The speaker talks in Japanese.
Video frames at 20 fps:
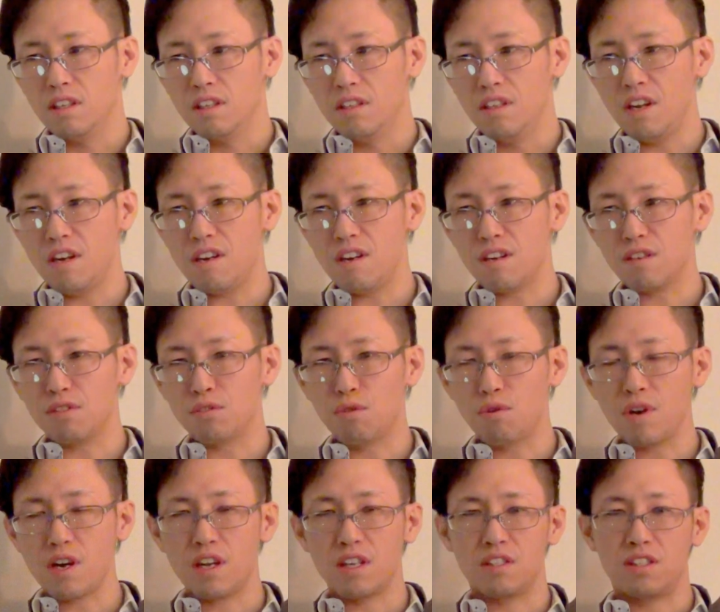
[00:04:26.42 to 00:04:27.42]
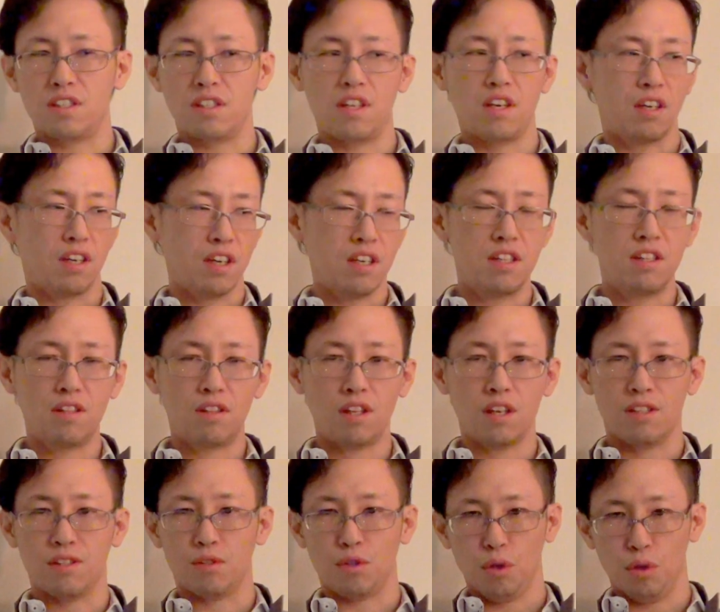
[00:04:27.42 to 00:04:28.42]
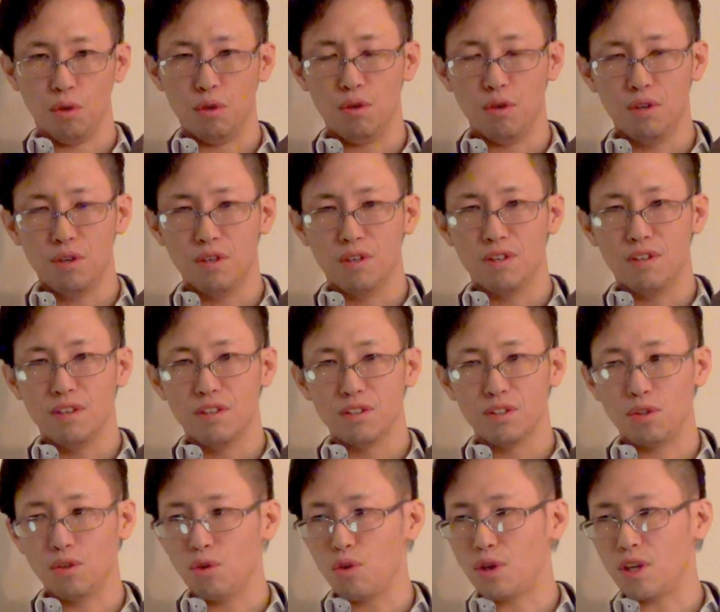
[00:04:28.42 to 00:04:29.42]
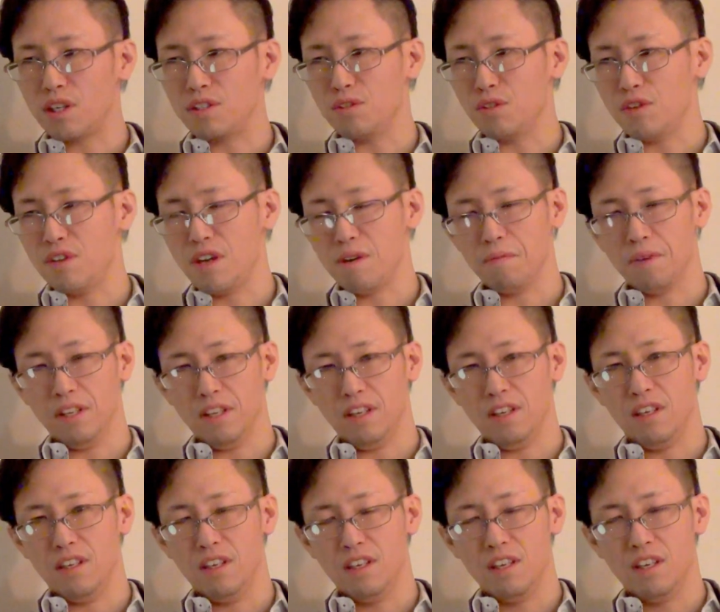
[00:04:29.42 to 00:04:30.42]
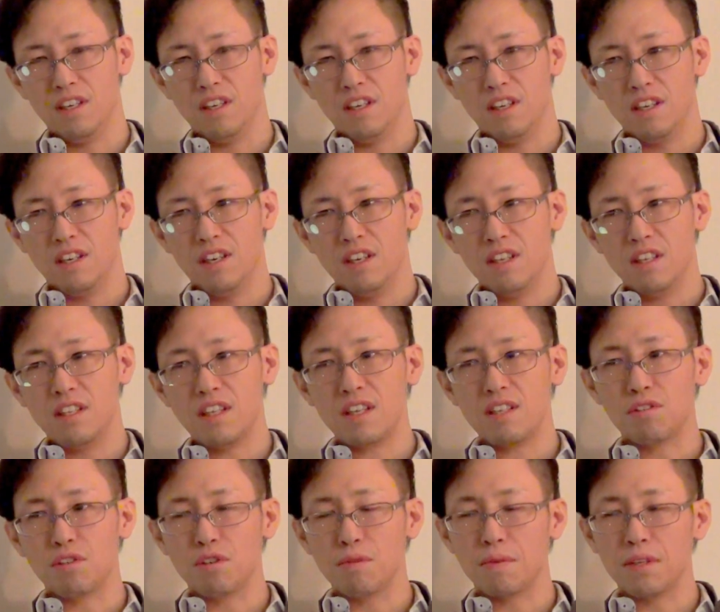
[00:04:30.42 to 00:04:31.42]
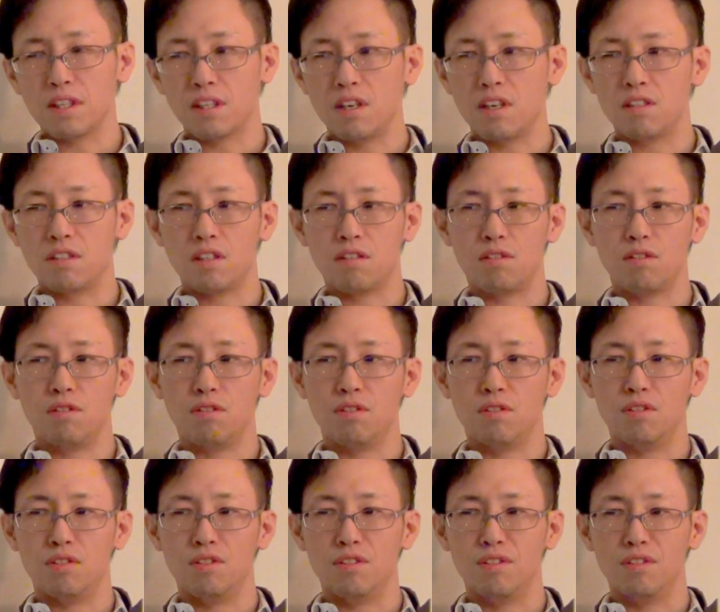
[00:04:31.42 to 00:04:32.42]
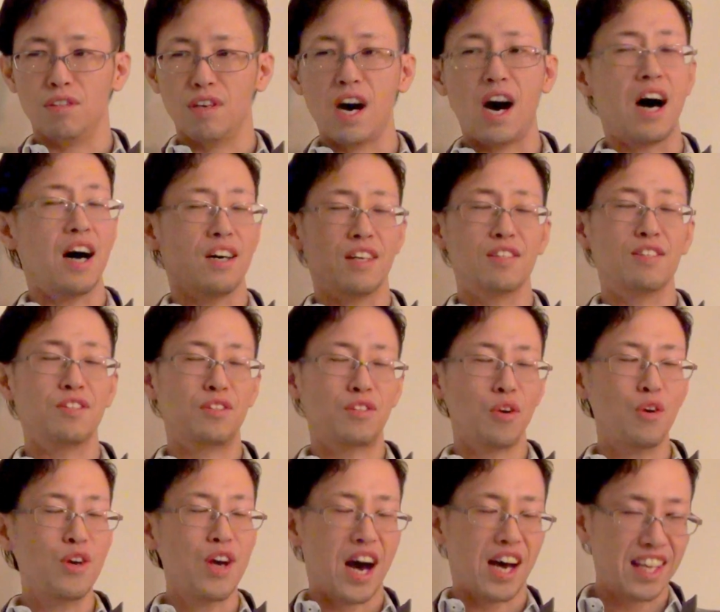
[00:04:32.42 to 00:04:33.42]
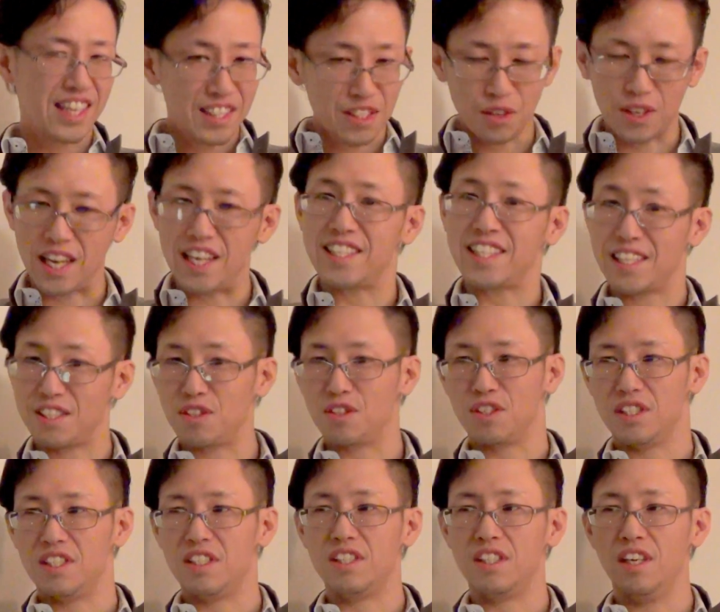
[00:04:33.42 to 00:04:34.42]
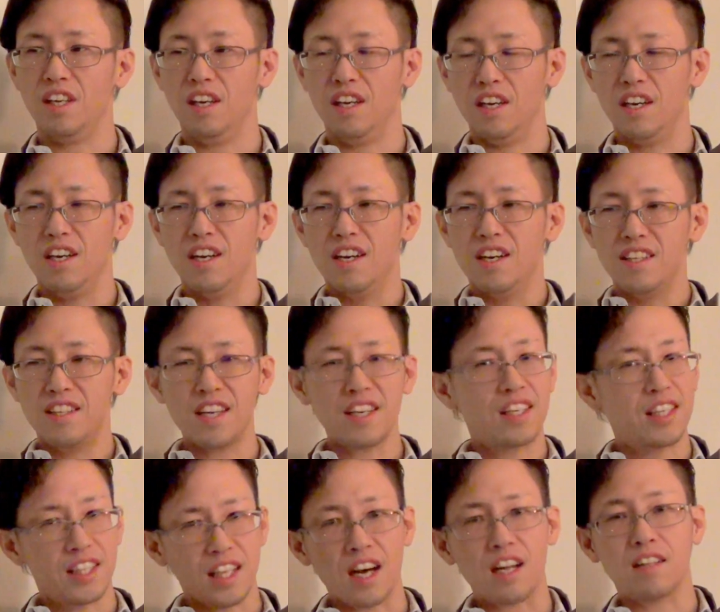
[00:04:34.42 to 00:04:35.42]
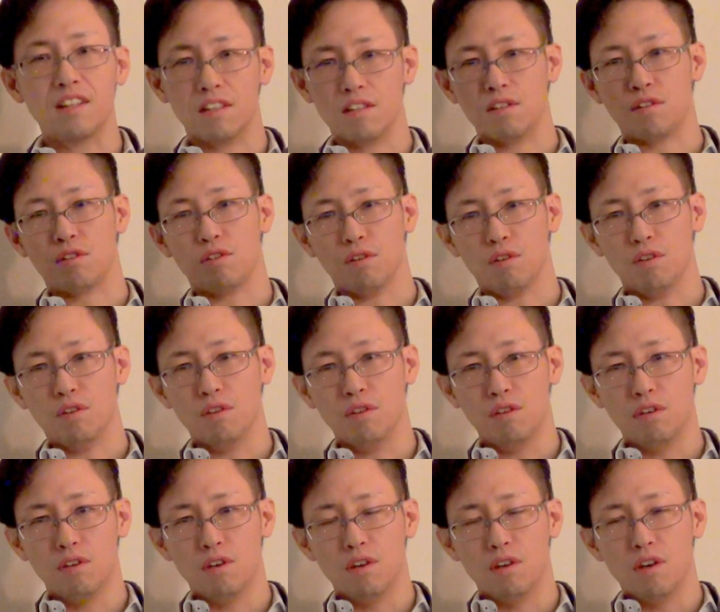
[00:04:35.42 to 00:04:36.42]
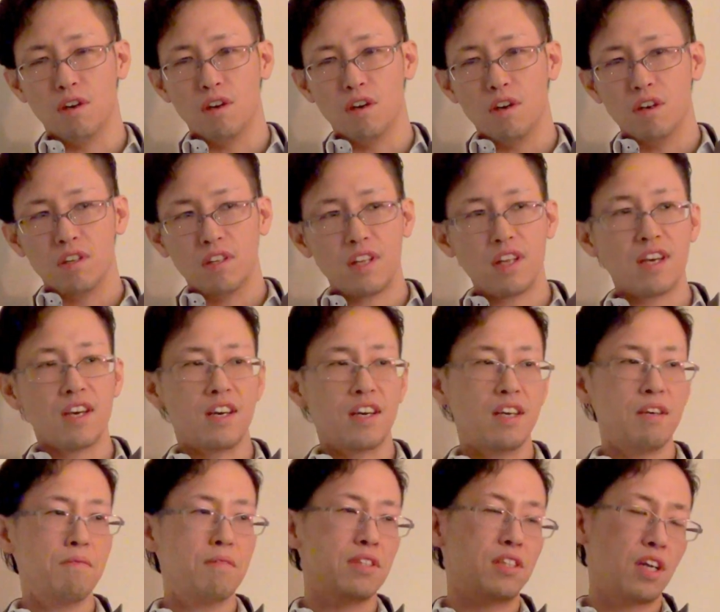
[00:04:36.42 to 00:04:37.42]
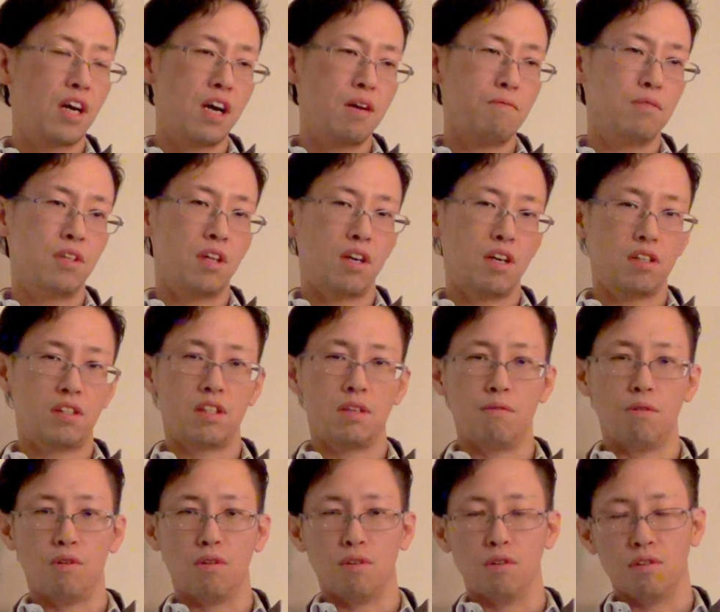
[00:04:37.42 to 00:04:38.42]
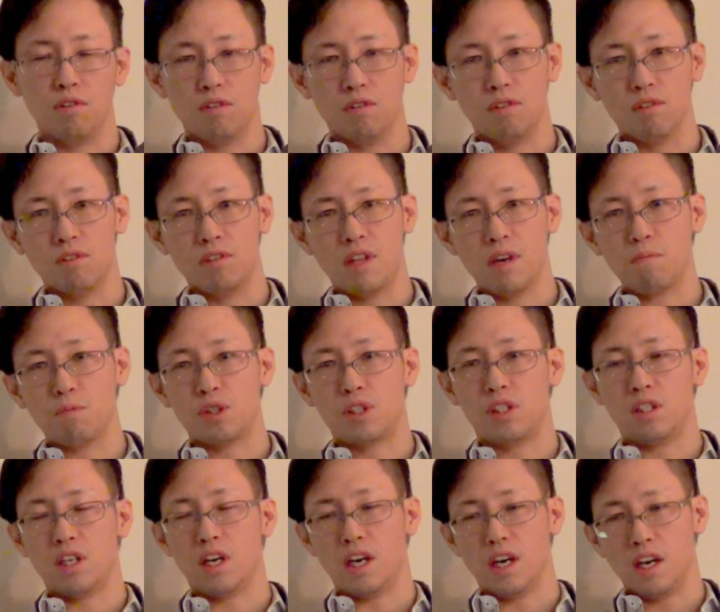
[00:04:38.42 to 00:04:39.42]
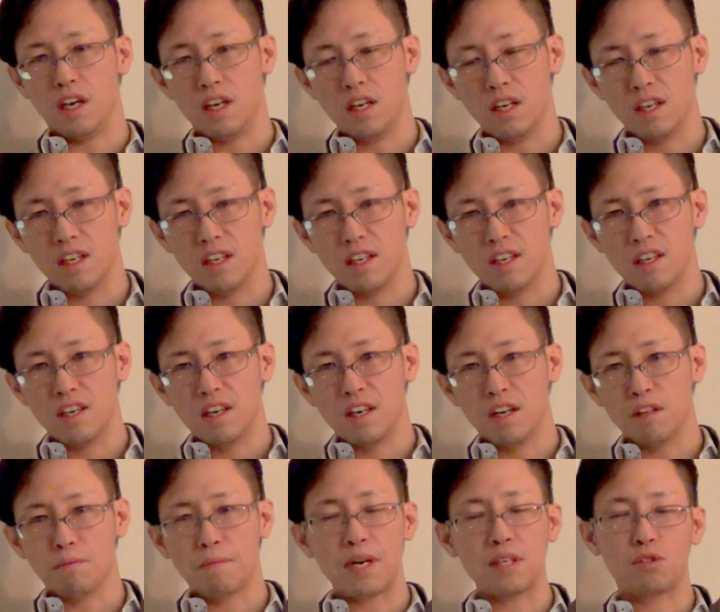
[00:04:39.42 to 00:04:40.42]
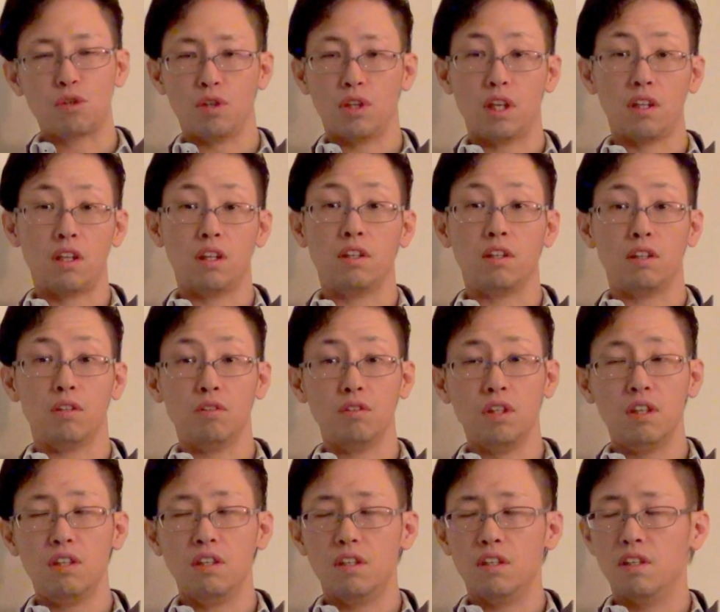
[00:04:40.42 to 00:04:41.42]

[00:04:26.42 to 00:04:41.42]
連絡取れやしねえから行ったんですよ、そのお客の家まで。でその場で警察、あそういう話を警察にして、で来たんですと。で今チャイム鳴らしても出もしない、あのマンションだったんだけどね、